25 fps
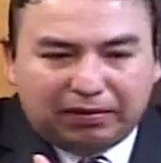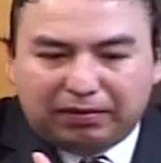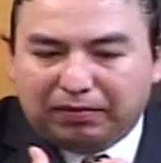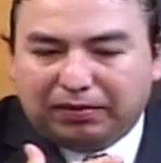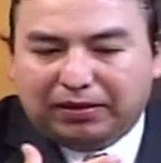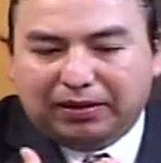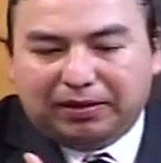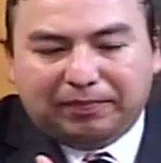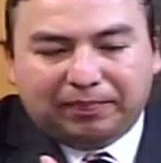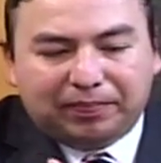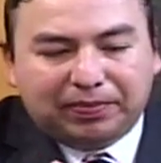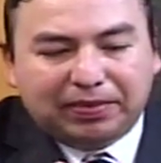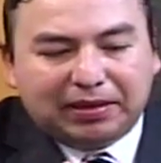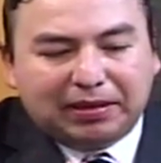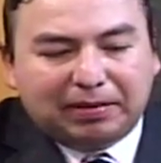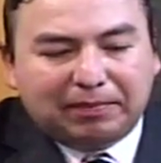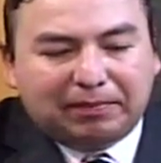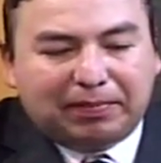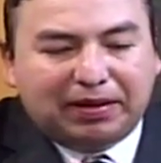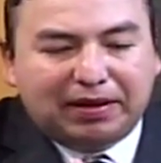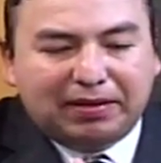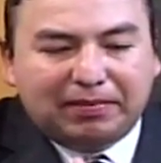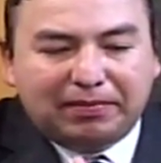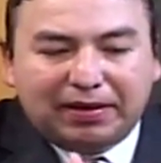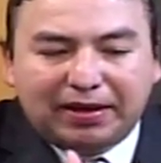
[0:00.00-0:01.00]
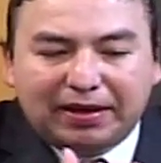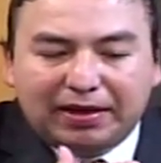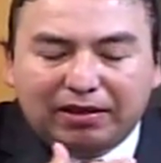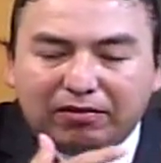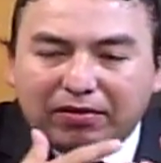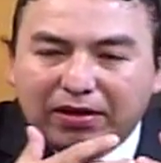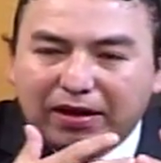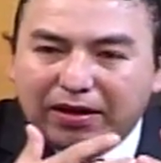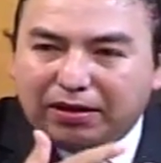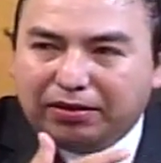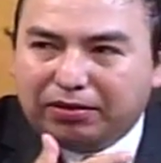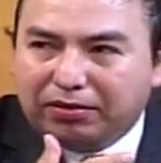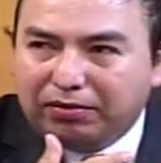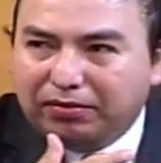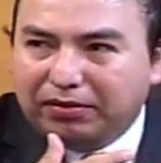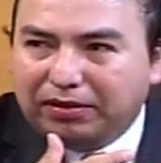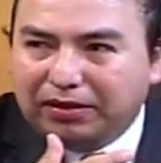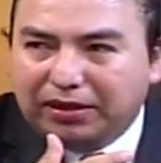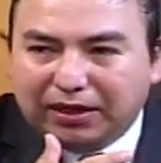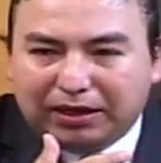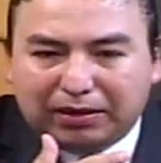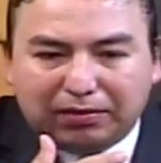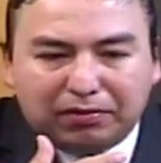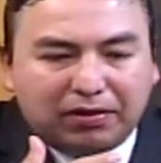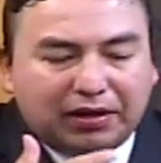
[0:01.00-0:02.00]
O sea, para invalidar una elección
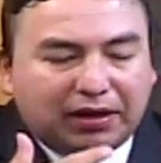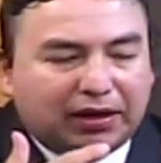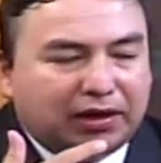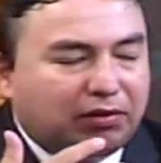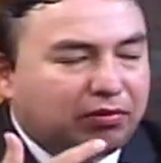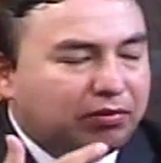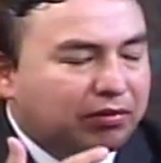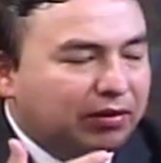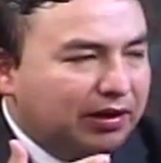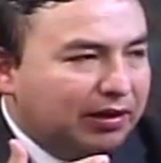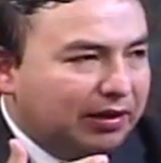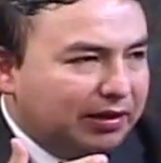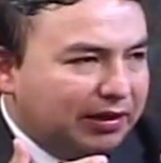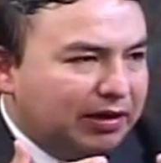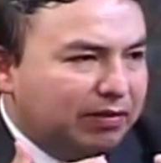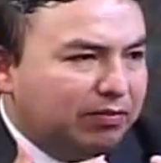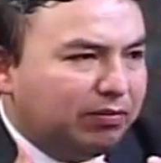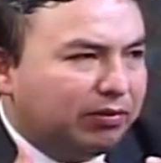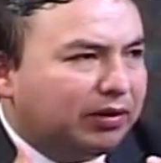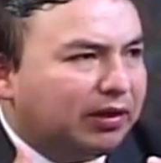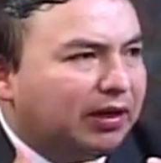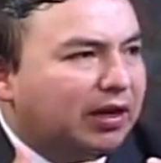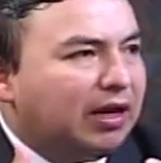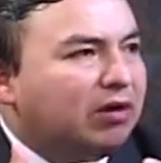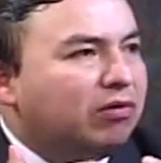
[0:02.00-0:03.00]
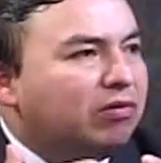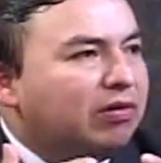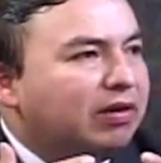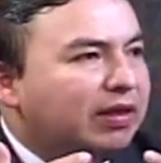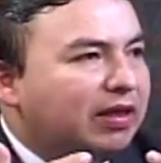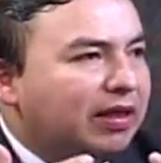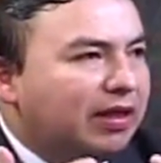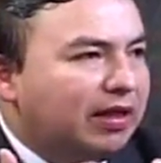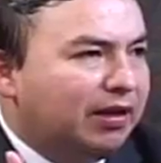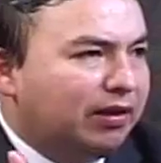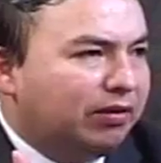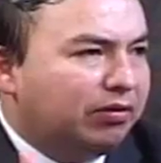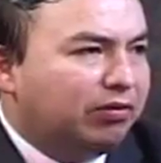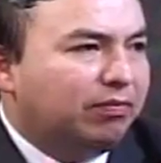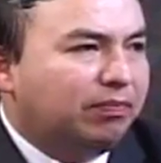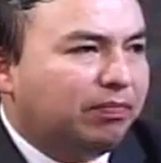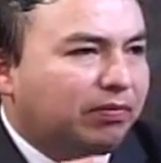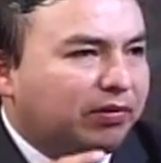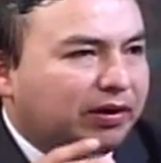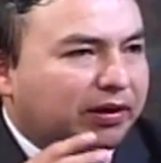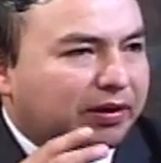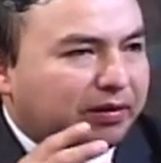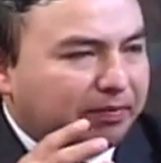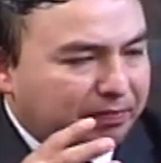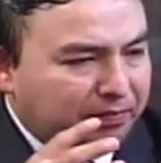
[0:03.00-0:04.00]
tiene que haber una causal y él busca la nulidad de la elección
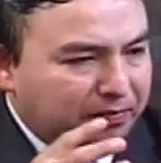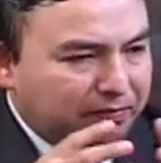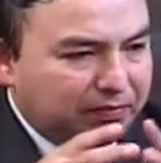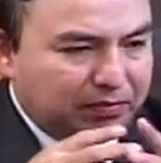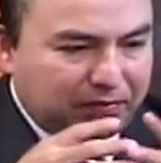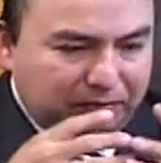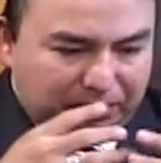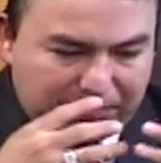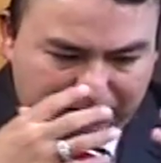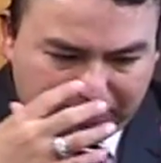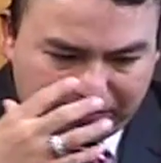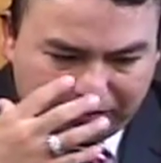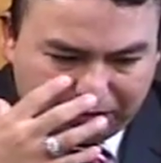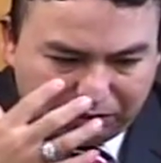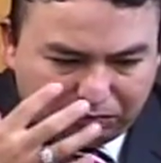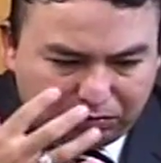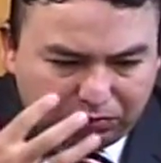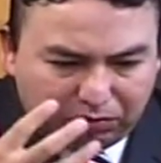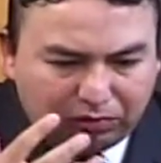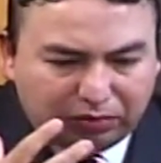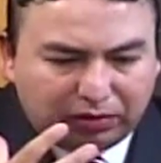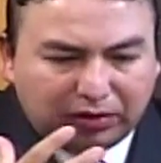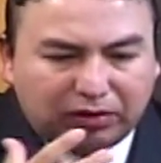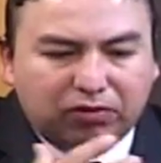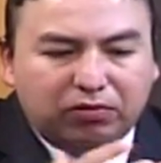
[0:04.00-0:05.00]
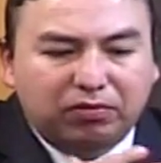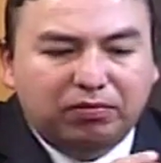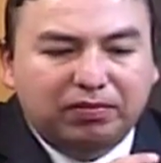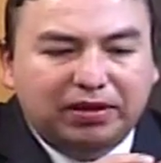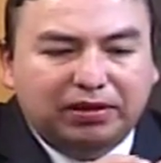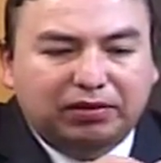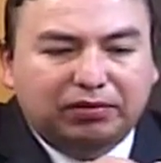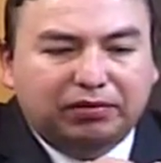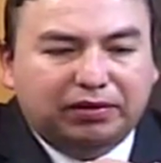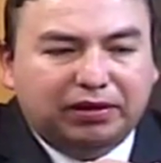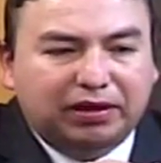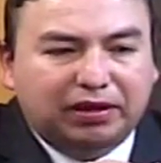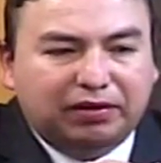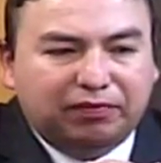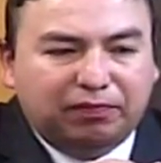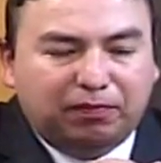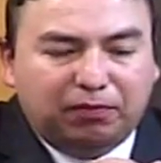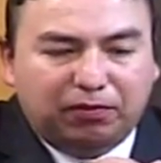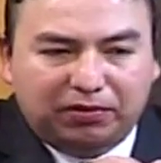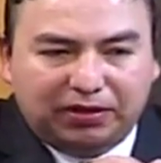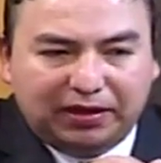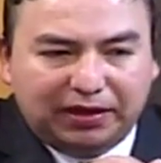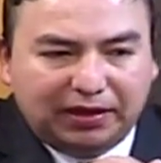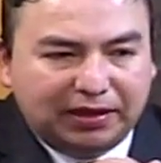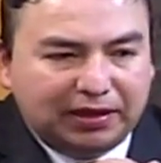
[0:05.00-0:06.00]
porque, según los argumentos que
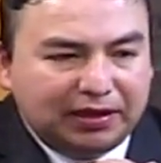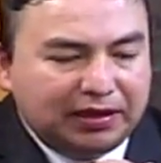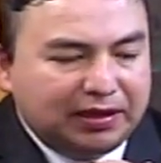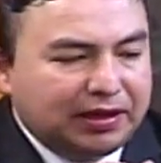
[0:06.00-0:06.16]
expone,